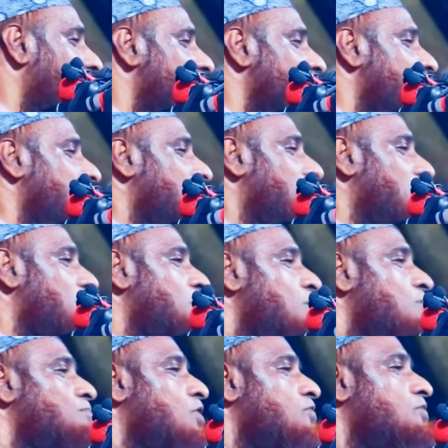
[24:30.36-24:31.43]
ফাঁকা জায়গায়
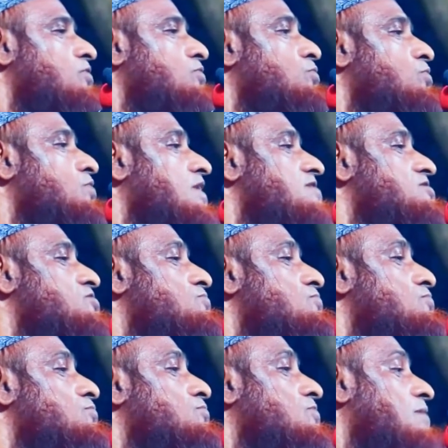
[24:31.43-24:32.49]
হজরত দুই রেখা
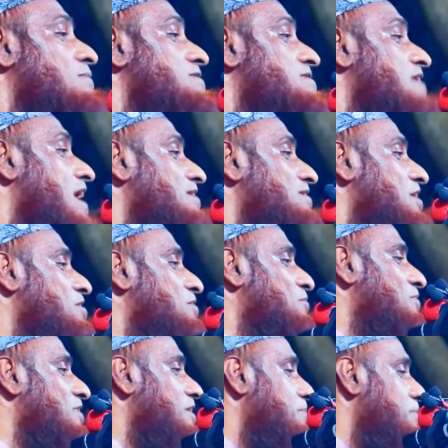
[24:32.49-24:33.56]
সন্ন্যত নামাজ আদায়
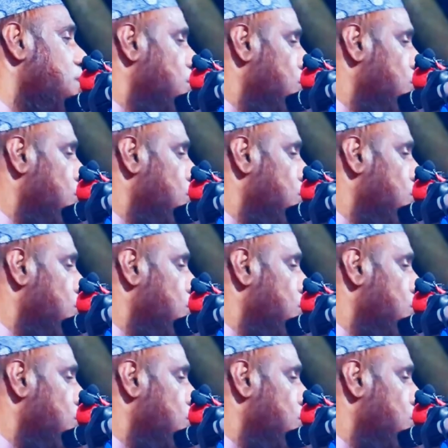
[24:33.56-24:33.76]
করে